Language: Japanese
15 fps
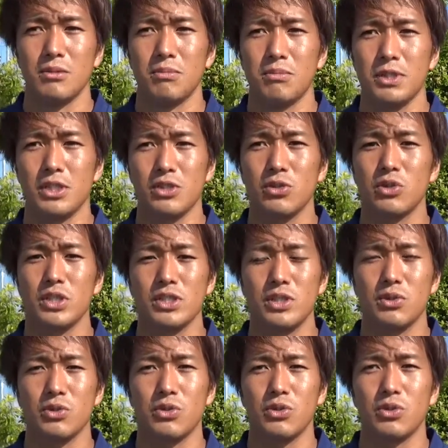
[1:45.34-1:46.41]
か、まあ、そうですね
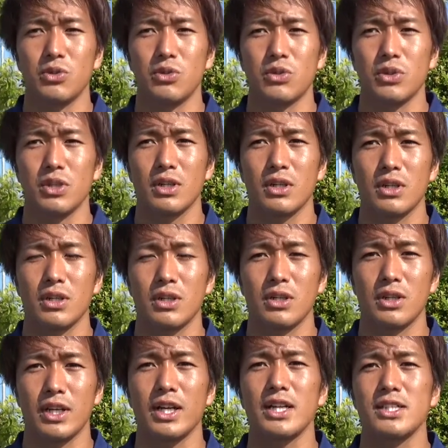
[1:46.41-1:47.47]
本当
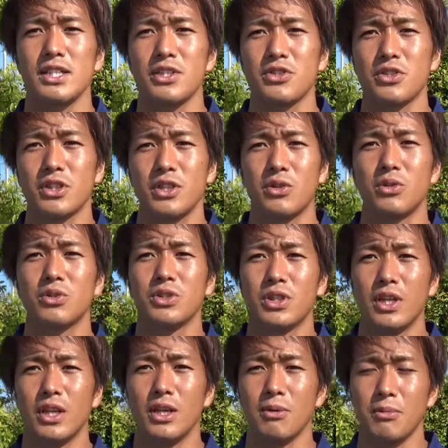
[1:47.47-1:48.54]
でかい選手が多く
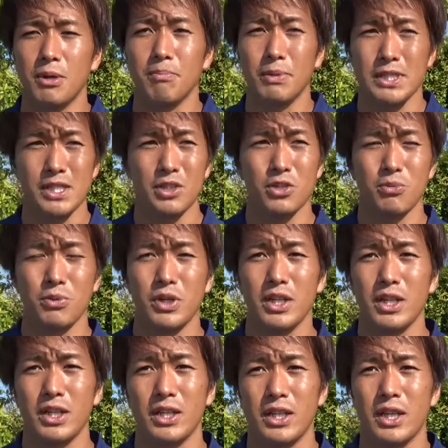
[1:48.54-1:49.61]
て、まあ、やっぱ
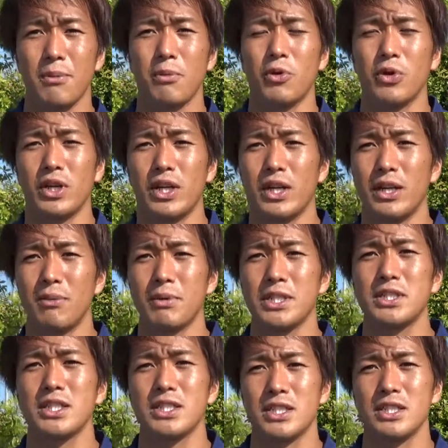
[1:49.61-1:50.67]
セットプレーでもやられま
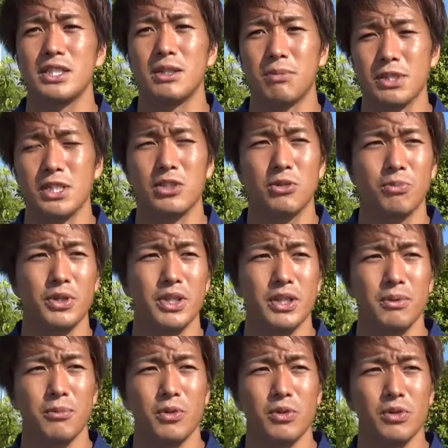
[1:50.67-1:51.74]
したしやっぱセットプレー
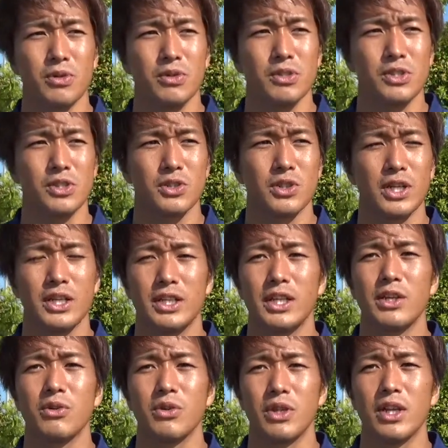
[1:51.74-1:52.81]
でも強い相手
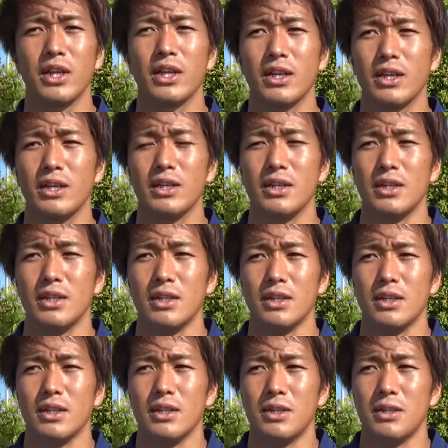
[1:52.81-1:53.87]
なので、
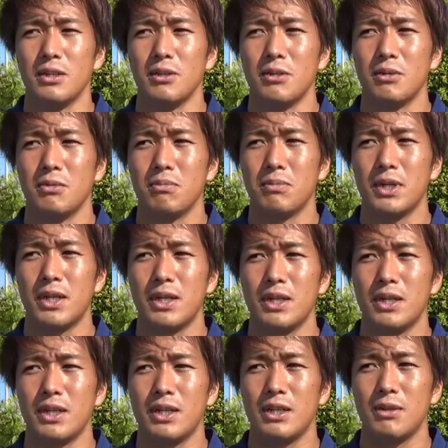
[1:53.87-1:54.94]

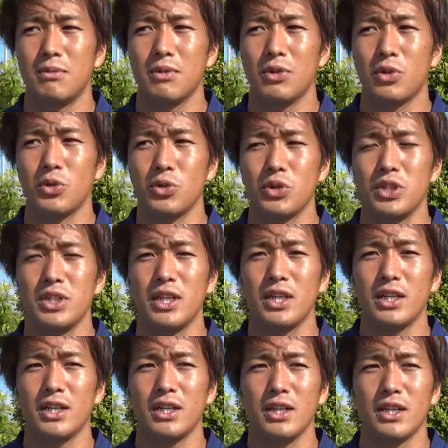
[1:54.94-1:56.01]
まあ、この2年